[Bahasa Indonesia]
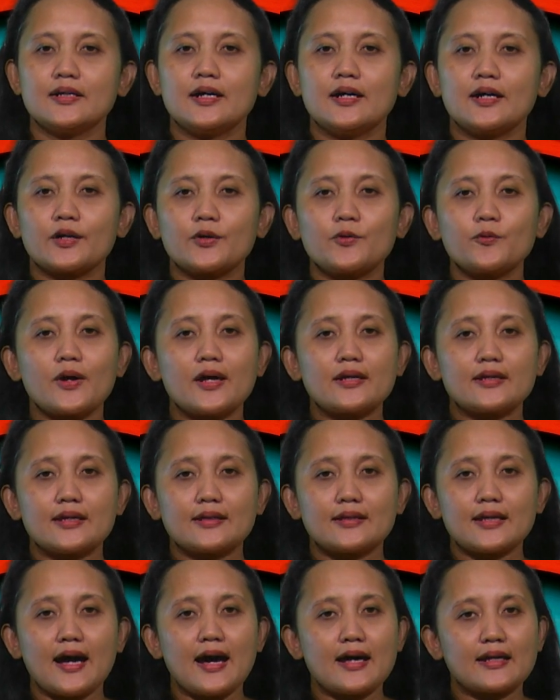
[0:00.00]
Renungan
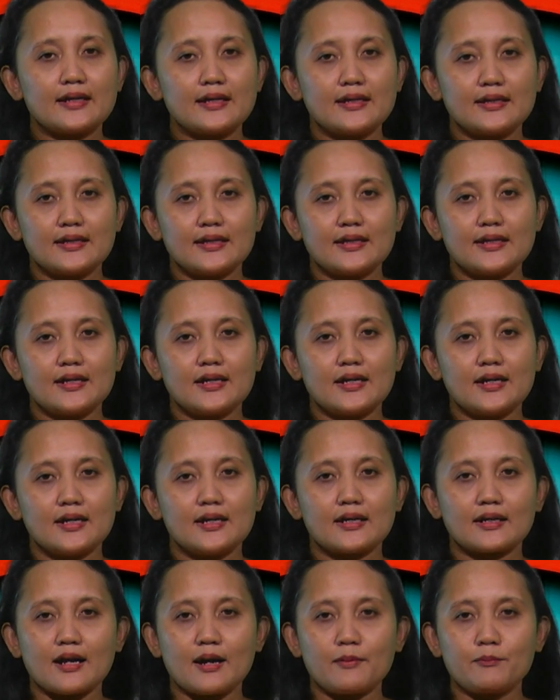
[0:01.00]
kita hari ini,
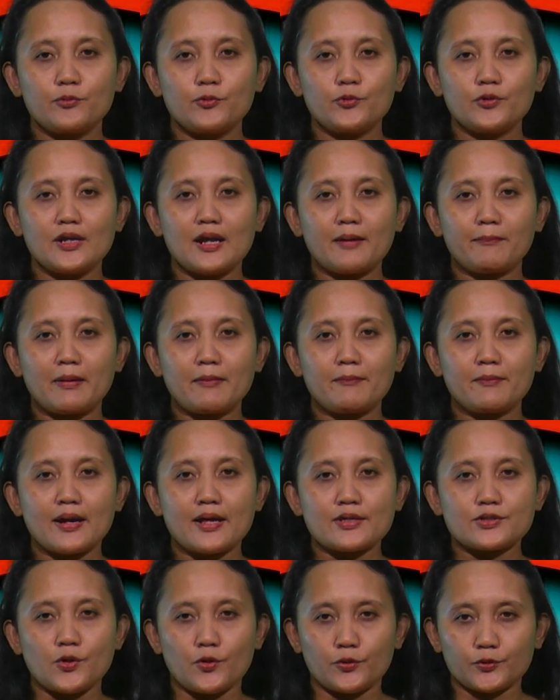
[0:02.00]
Rabu
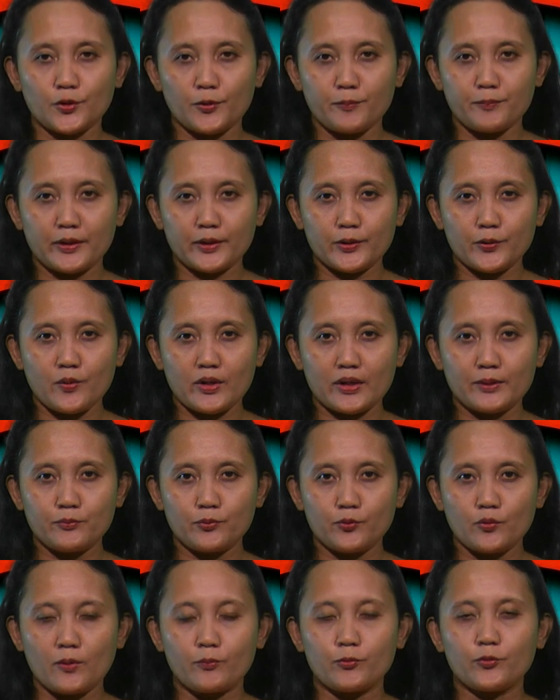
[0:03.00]
18 Oktober
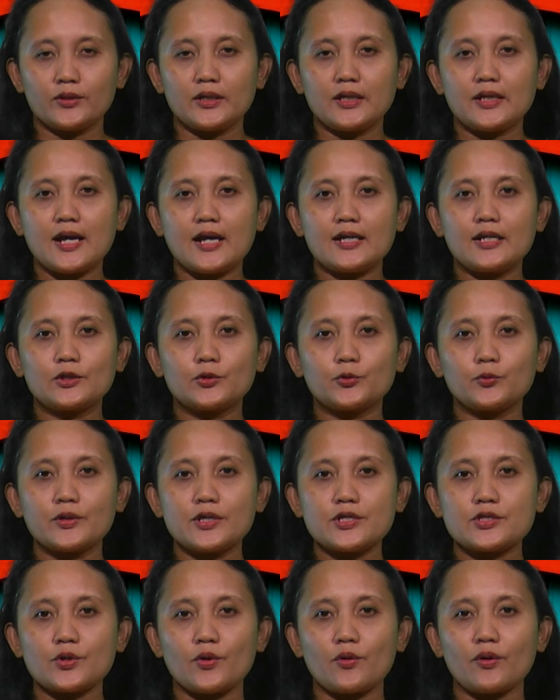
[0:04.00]
2023
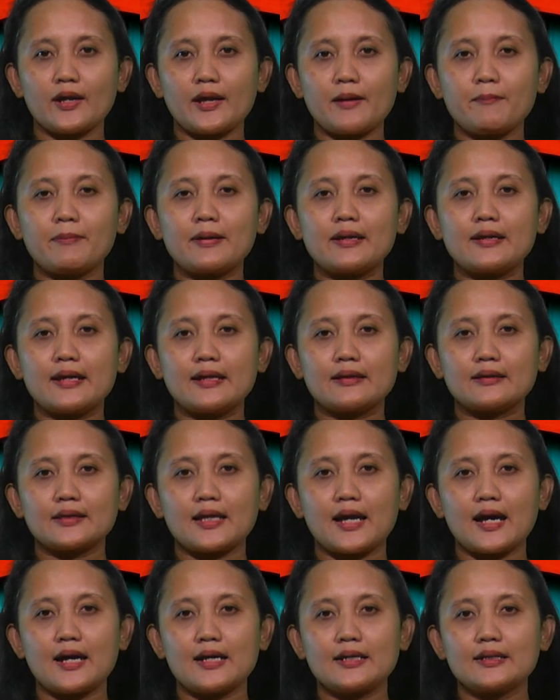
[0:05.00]
ditulis oleh
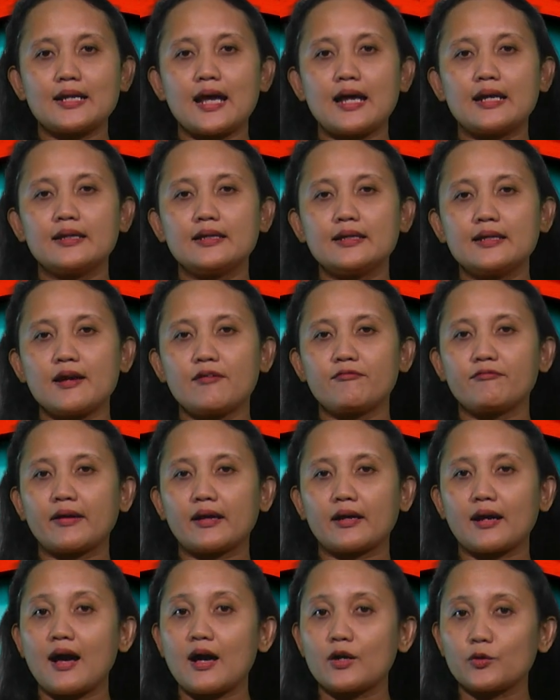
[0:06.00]
Pendeta Dahlia
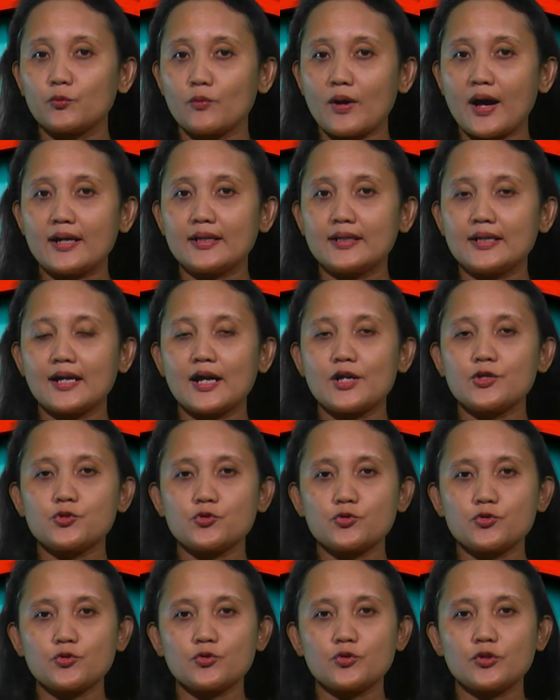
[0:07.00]
Vera Arwan dengan
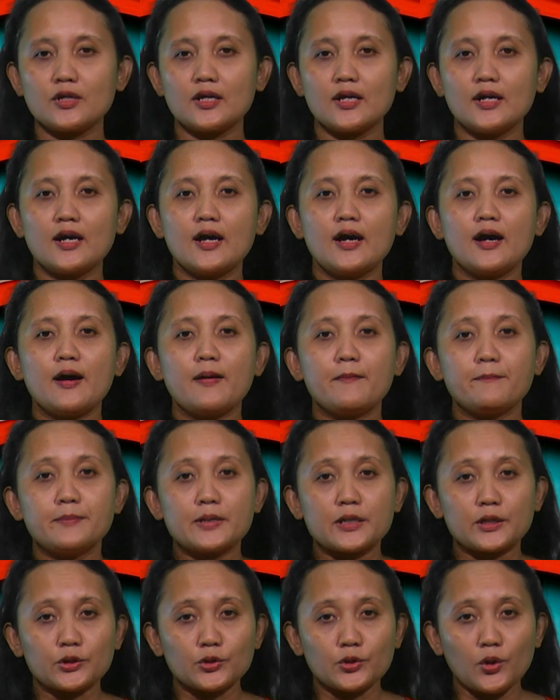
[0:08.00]
judul
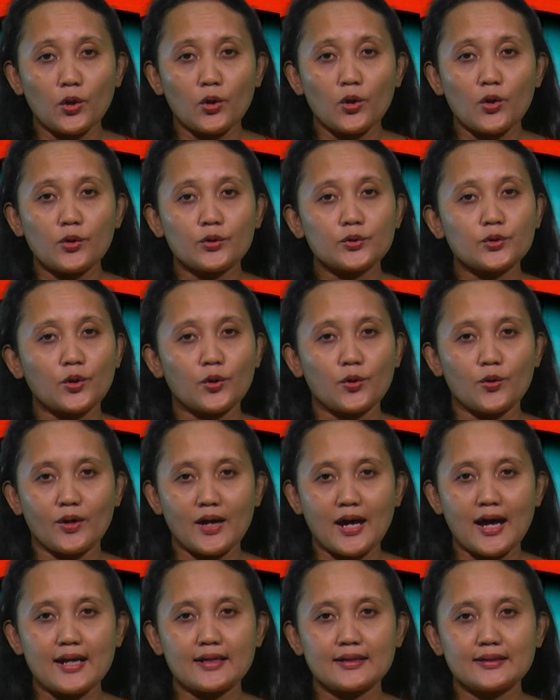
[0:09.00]

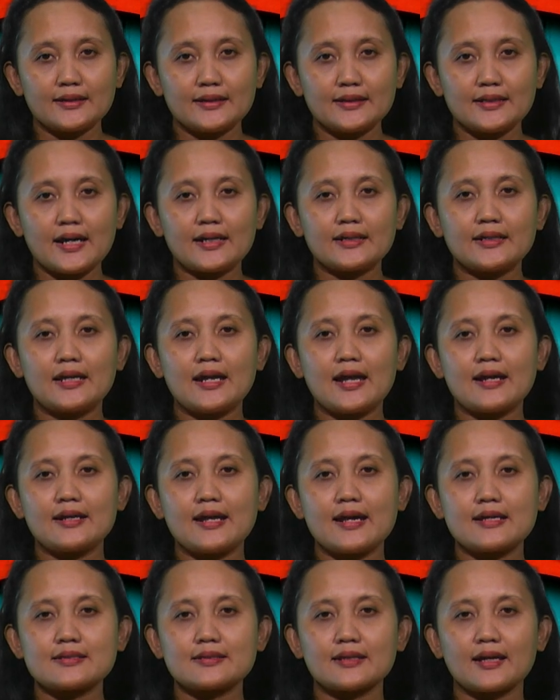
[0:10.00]
Bertolong-tolongan yang
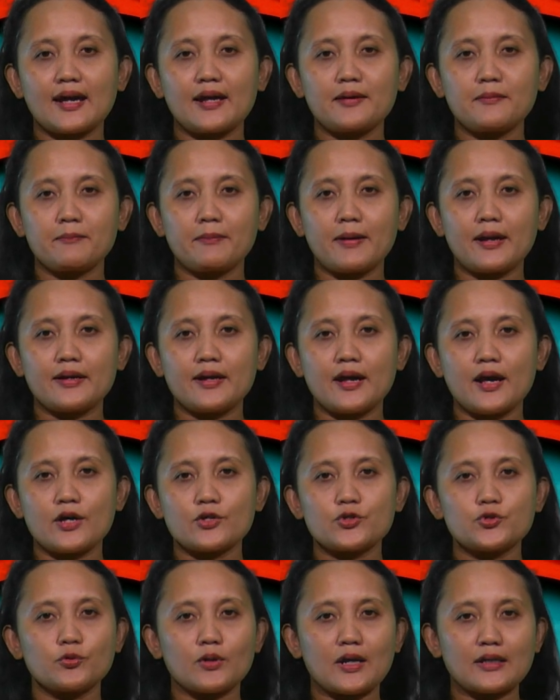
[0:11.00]
dilandaskan pada
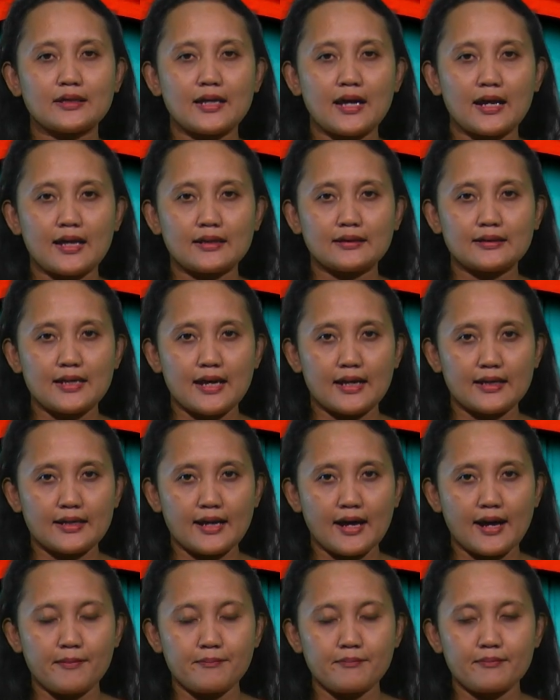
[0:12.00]
surat Galatia
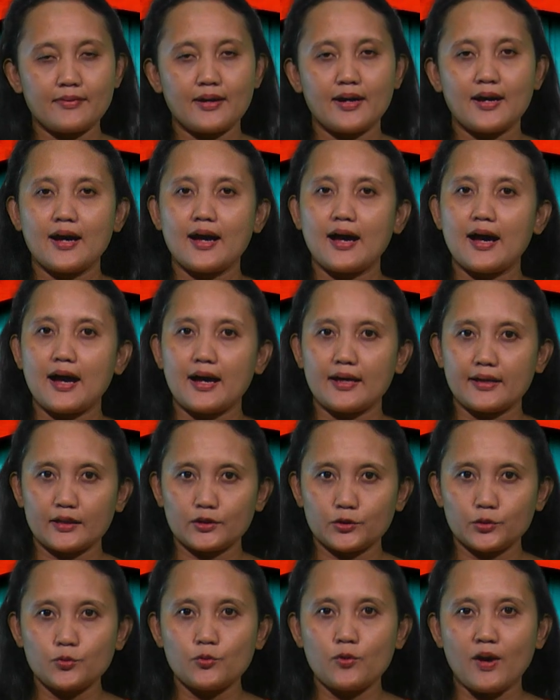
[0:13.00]
6 ayat
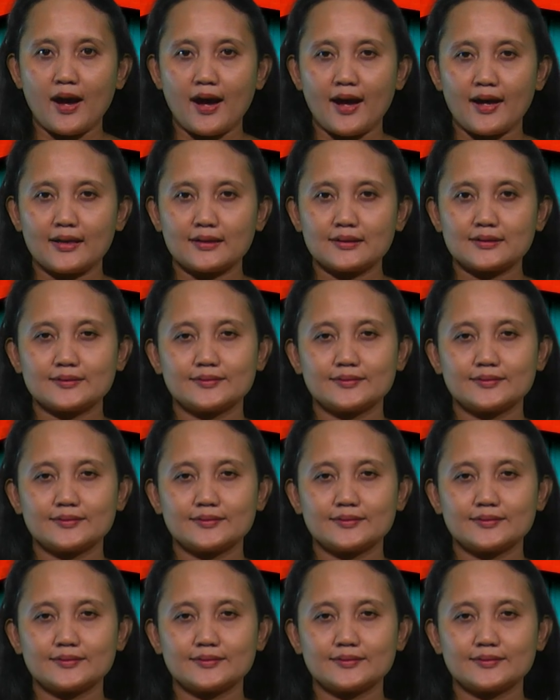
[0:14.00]
2.